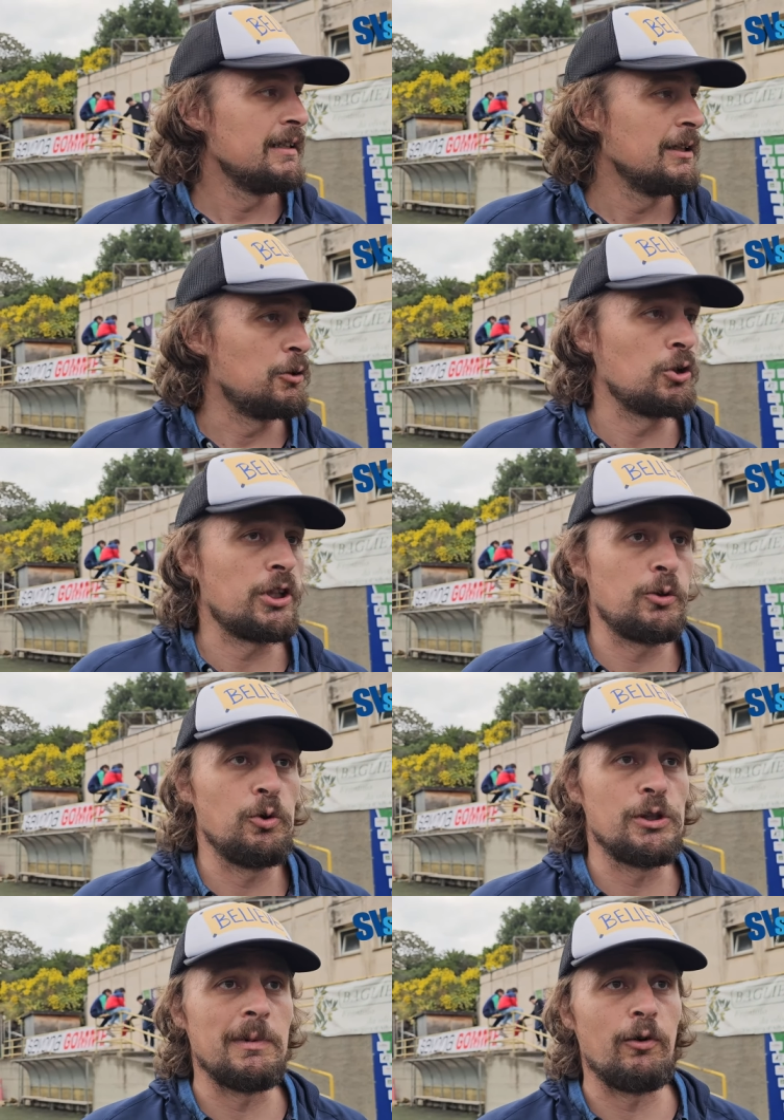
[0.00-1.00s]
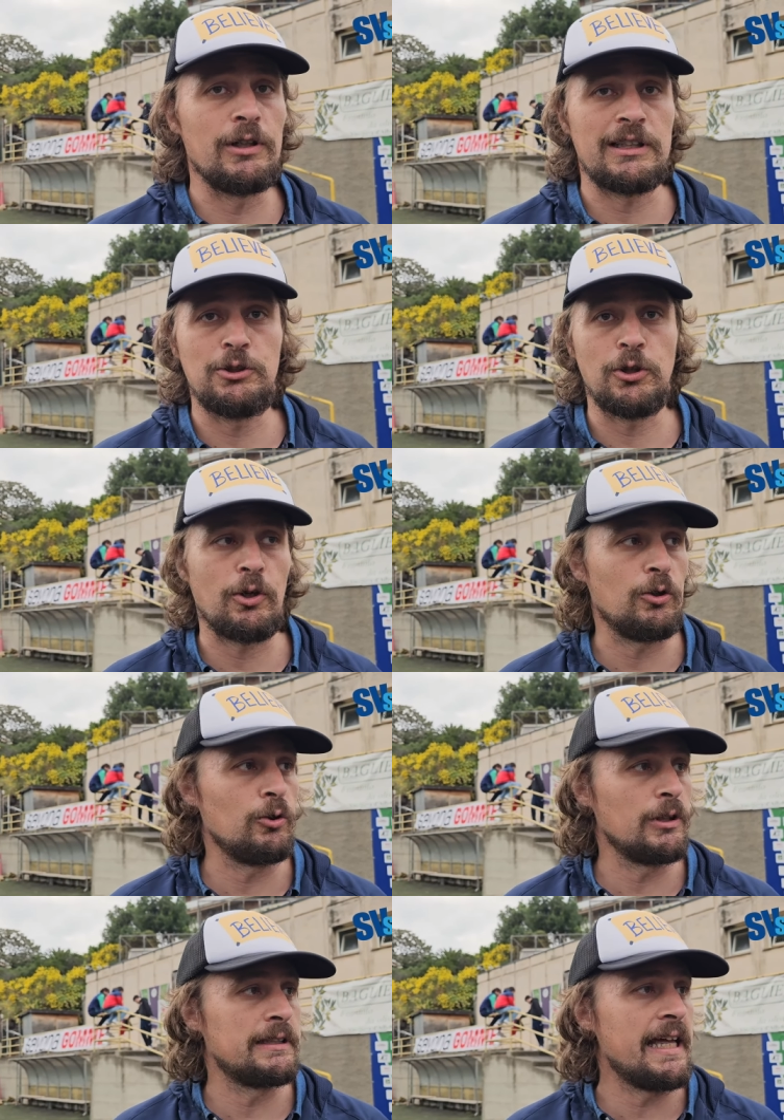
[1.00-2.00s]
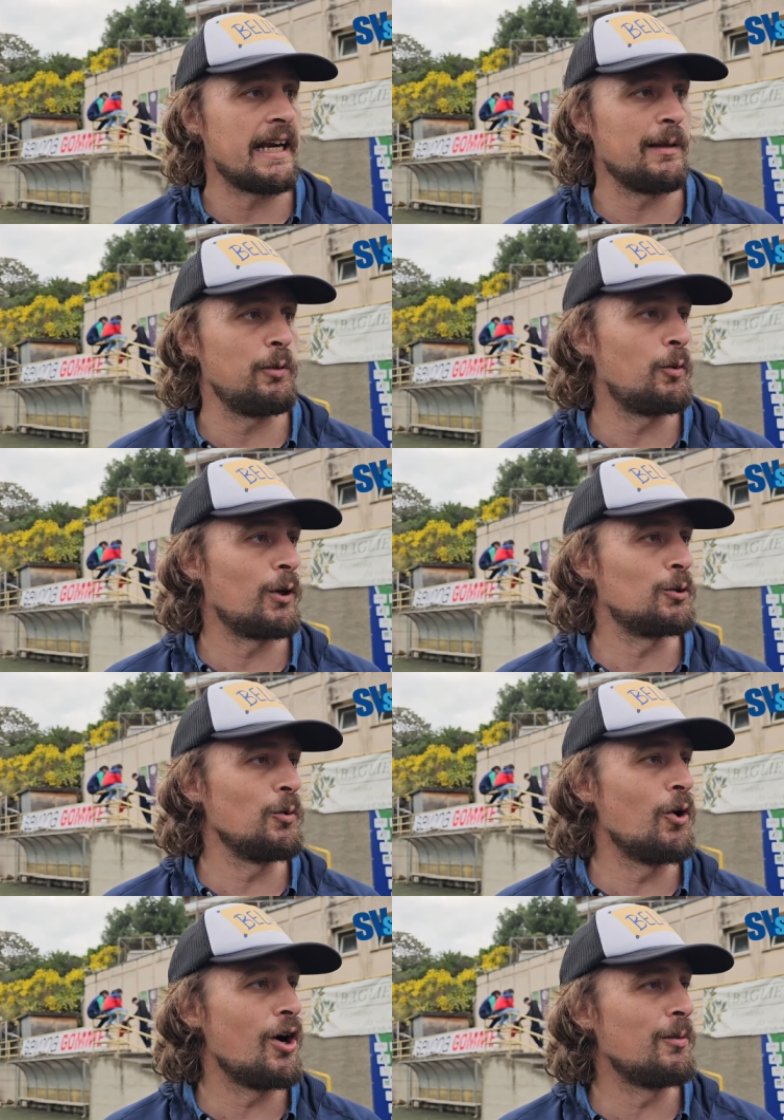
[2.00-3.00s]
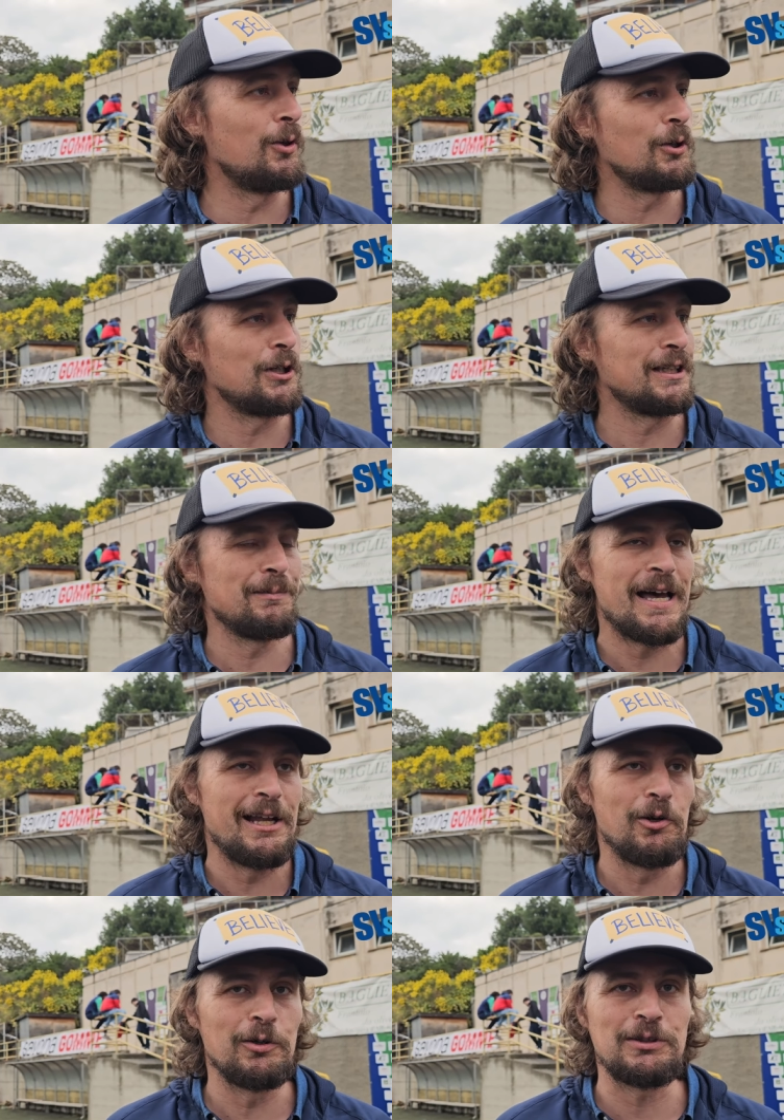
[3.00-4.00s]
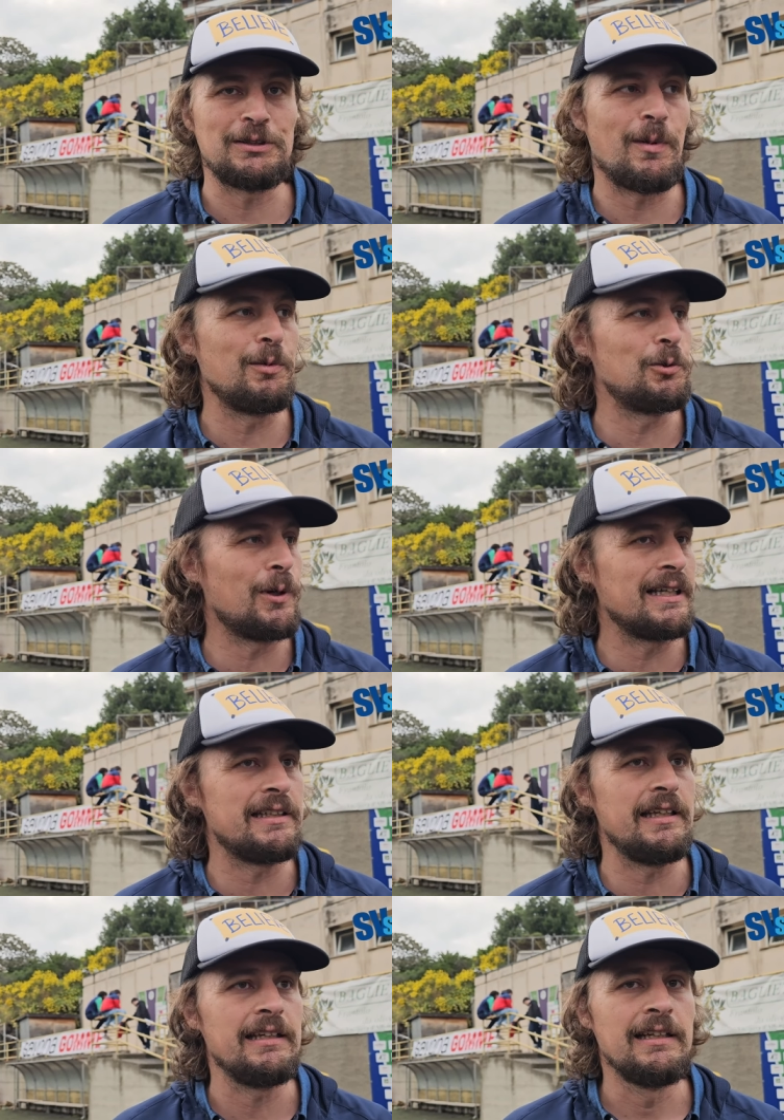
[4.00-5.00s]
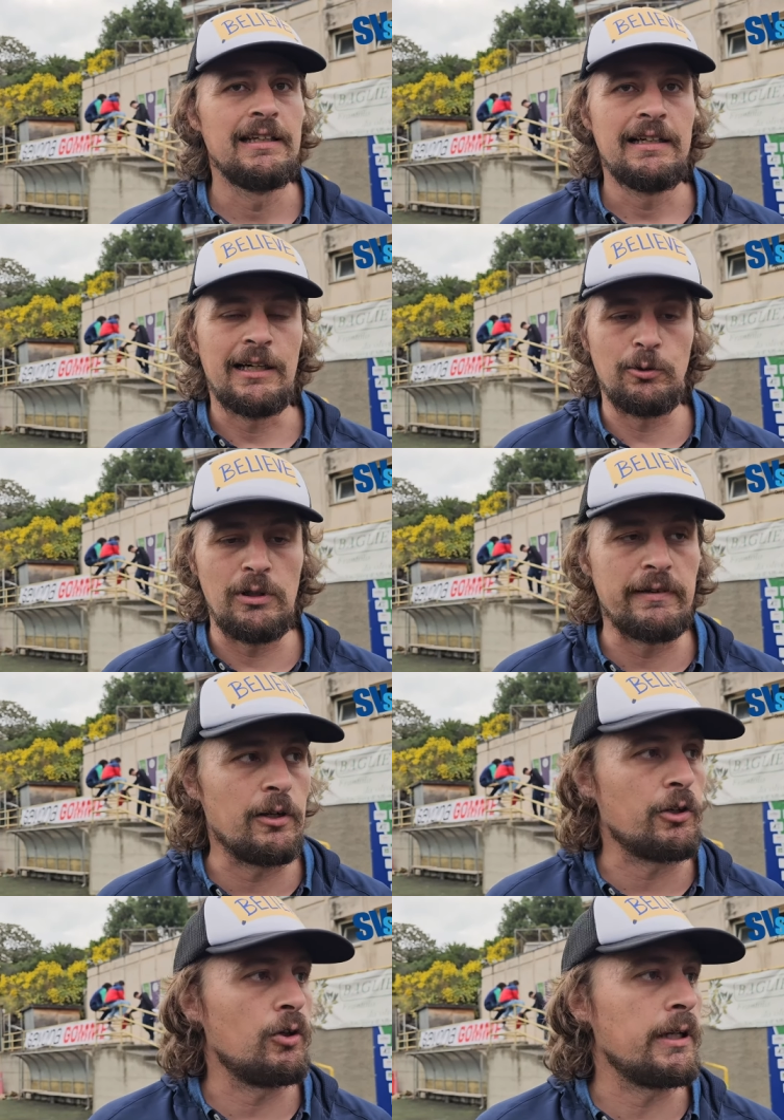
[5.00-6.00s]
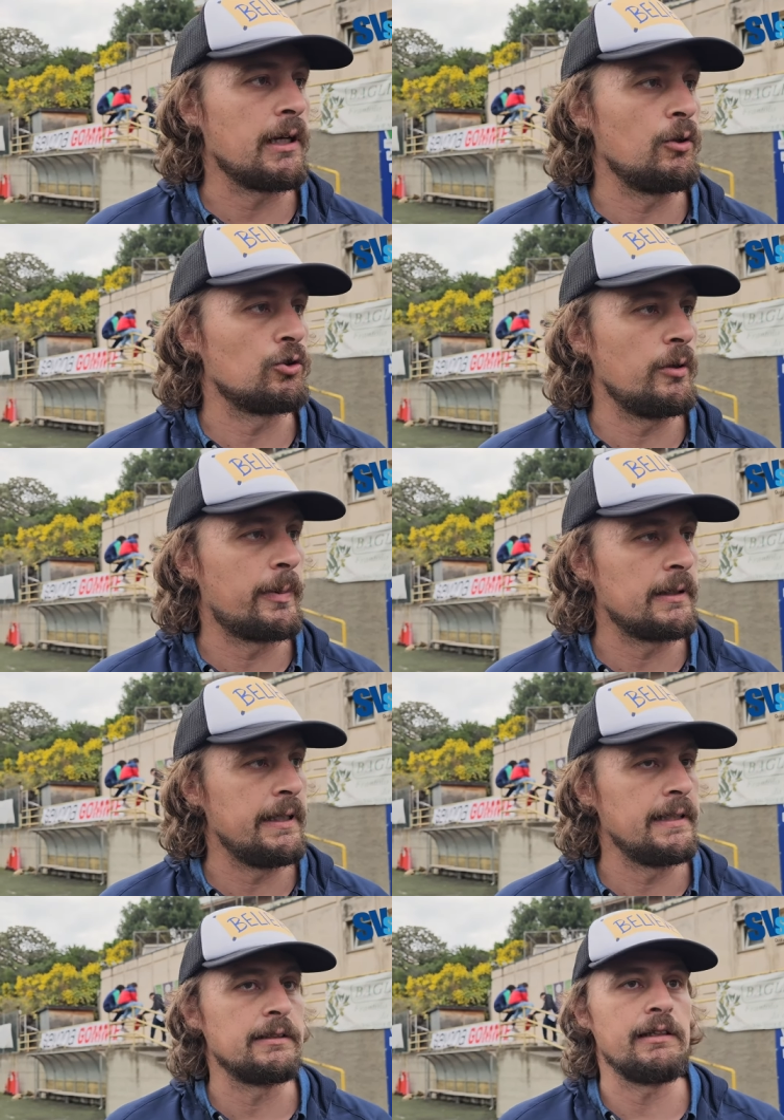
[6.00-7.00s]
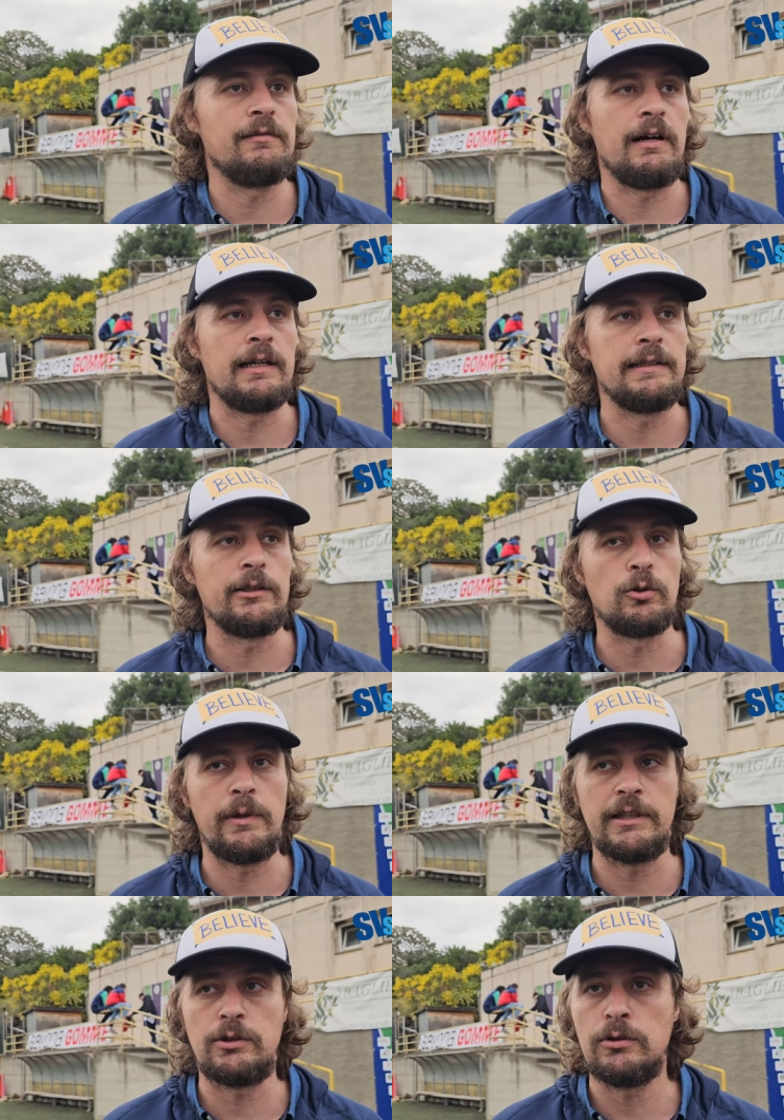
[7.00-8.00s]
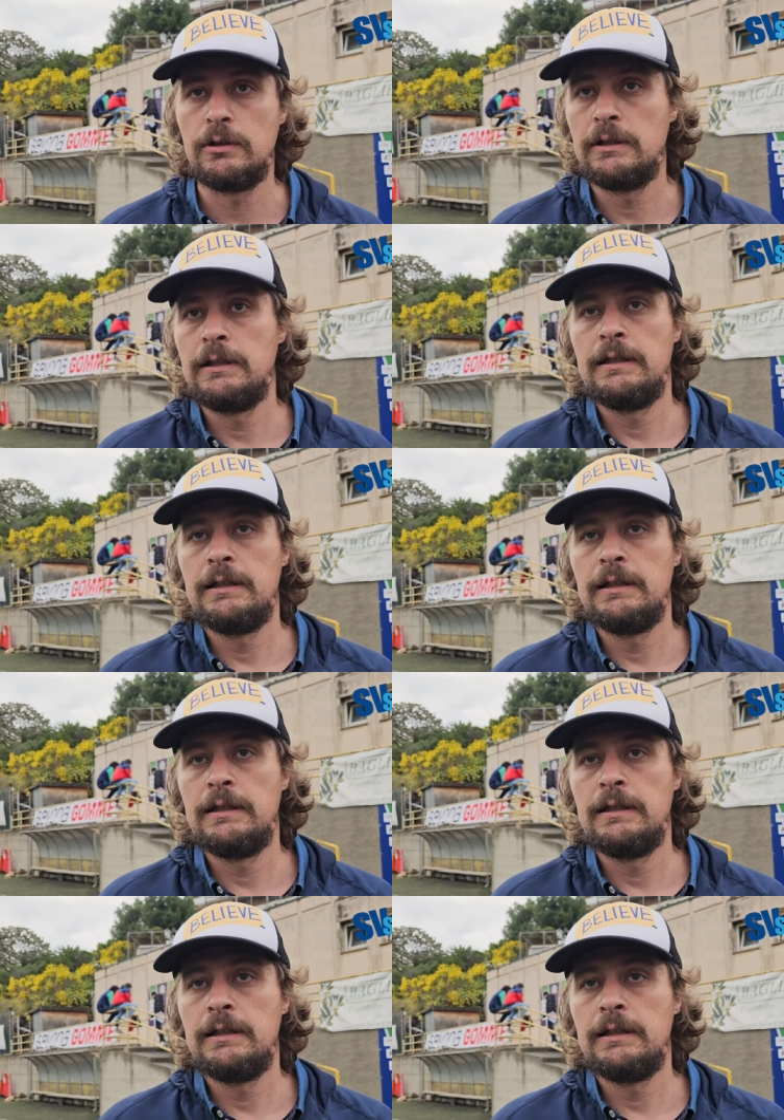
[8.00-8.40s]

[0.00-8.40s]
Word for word: non so se è l'ultima volta che si gioca con una terna più il quarto uomo, è bello, siamo abituati ad un livello che non era il nostro in partenza, quindi va anche detto questo.